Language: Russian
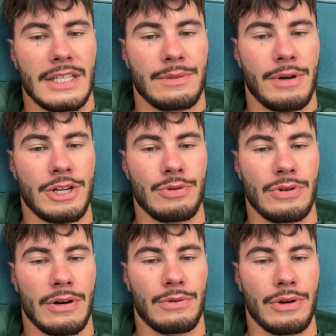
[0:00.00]

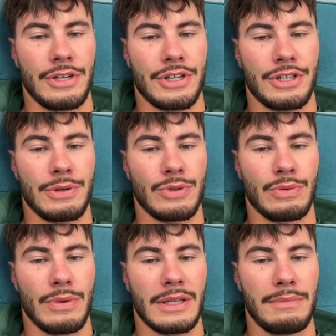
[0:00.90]
Спрашиваю, как курильщика, чем
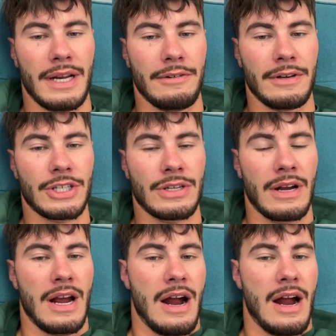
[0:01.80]
зубы отбеливаешь?